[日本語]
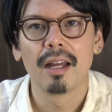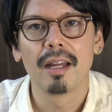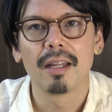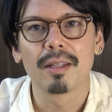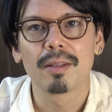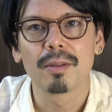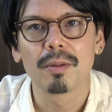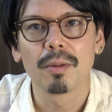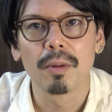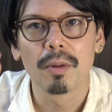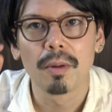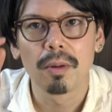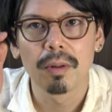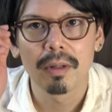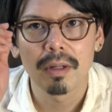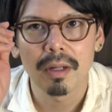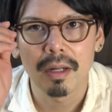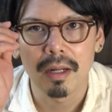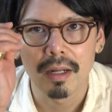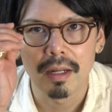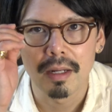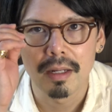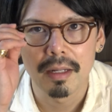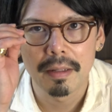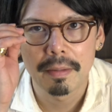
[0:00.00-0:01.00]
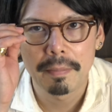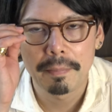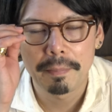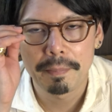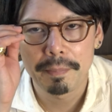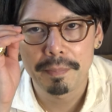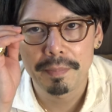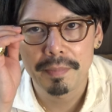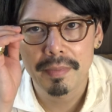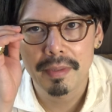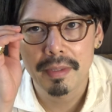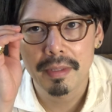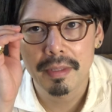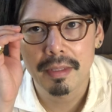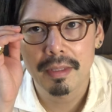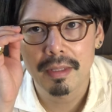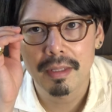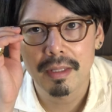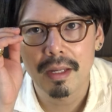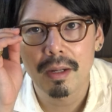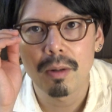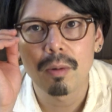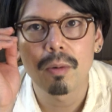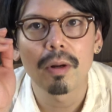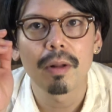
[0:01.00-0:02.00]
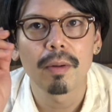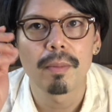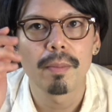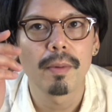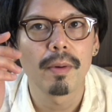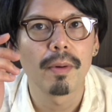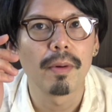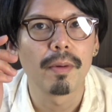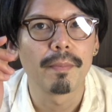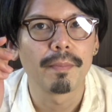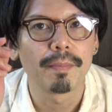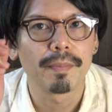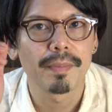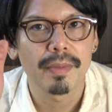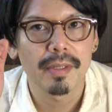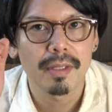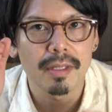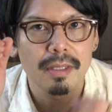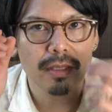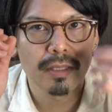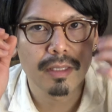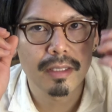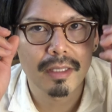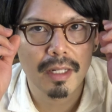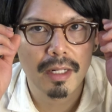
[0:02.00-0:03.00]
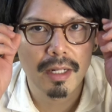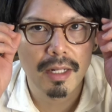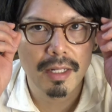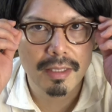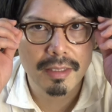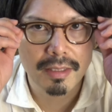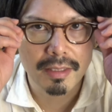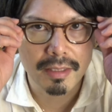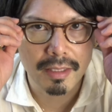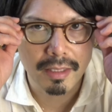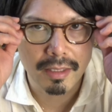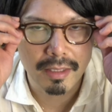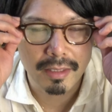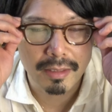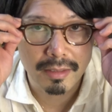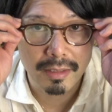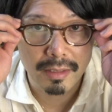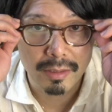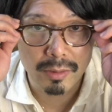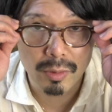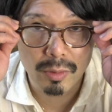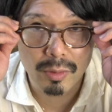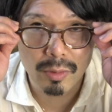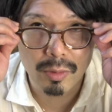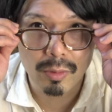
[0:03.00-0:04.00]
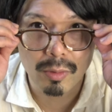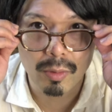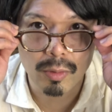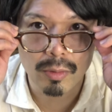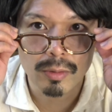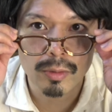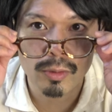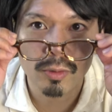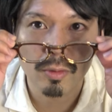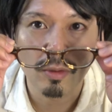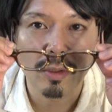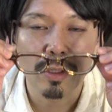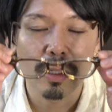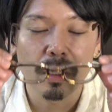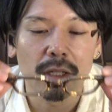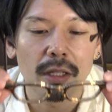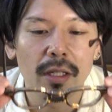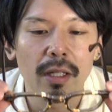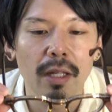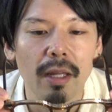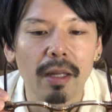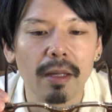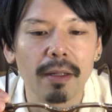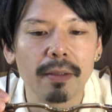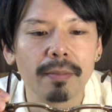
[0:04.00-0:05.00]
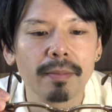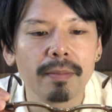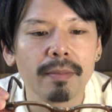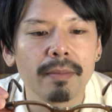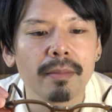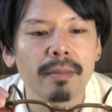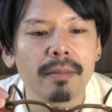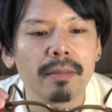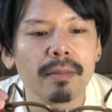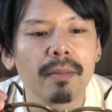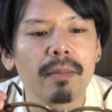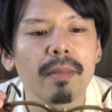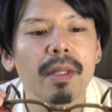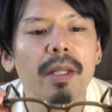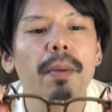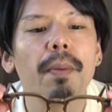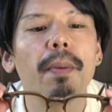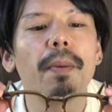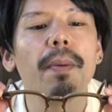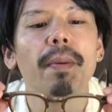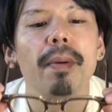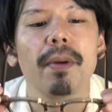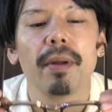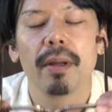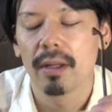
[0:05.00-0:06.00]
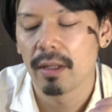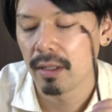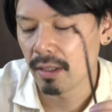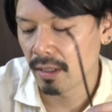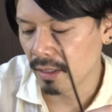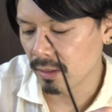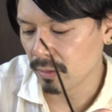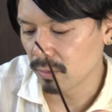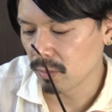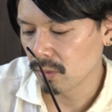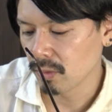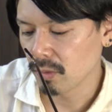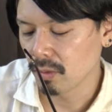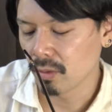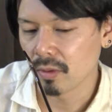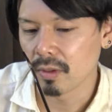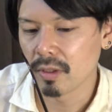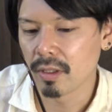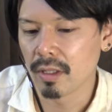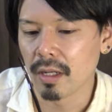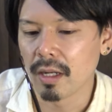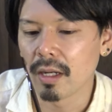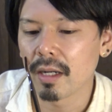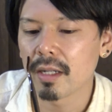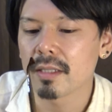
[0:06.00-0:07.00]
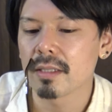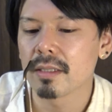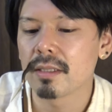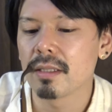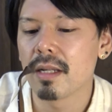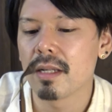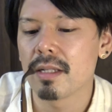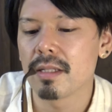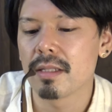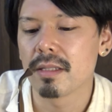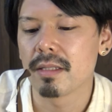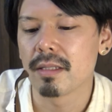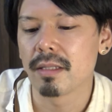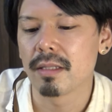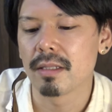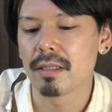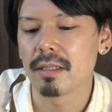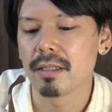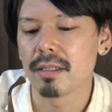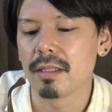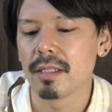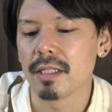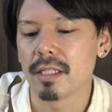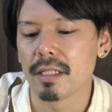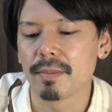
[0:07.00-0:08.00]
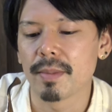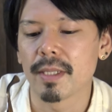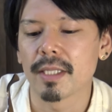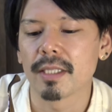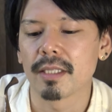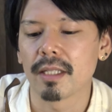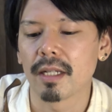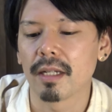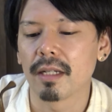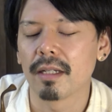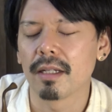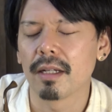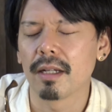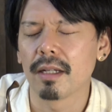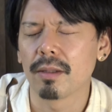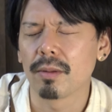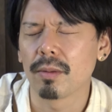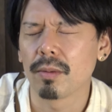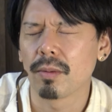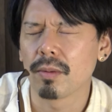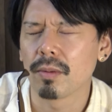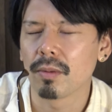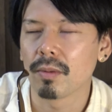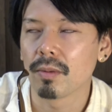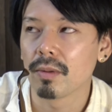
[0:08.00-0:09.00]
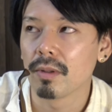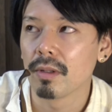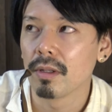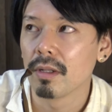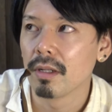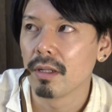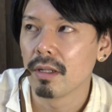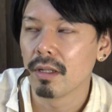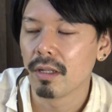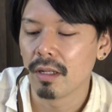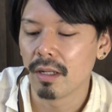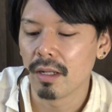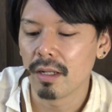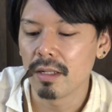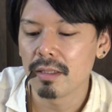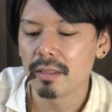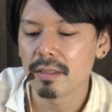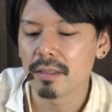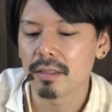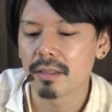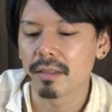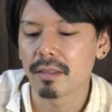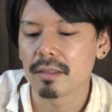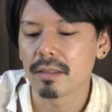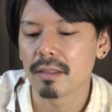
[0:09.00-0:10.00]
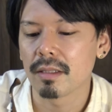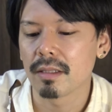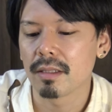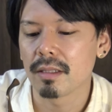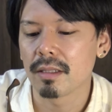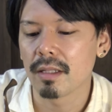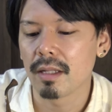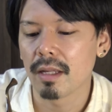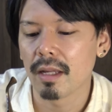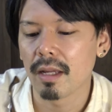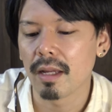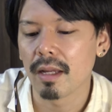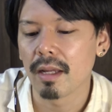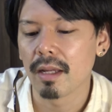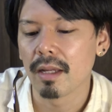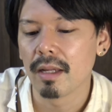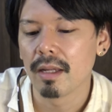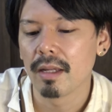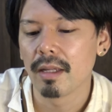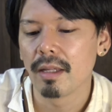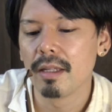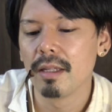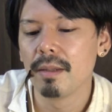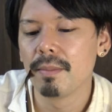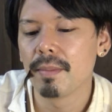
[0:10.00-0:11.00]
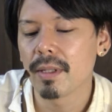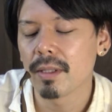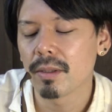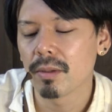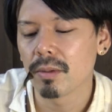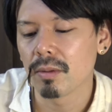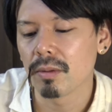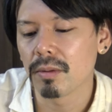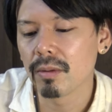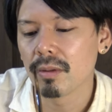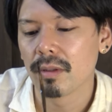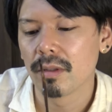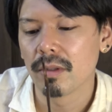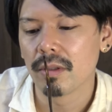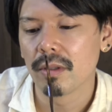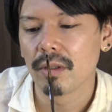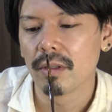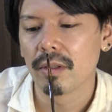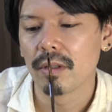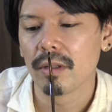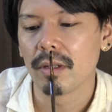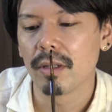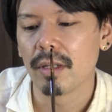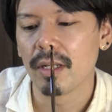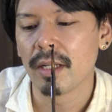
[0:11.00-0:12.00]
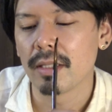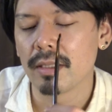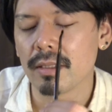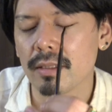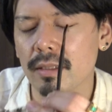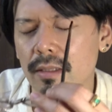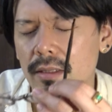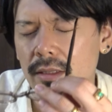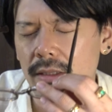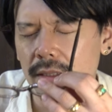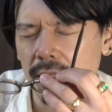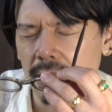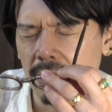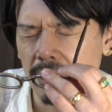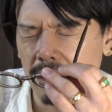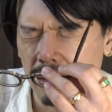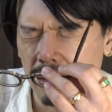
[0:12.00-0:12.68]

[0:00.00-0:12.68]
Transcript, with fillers: えっと、はい。で、これも、実はレンズがですねちょっと特徴的であのガラスレンズにしましたあのレンズって今のレンズってで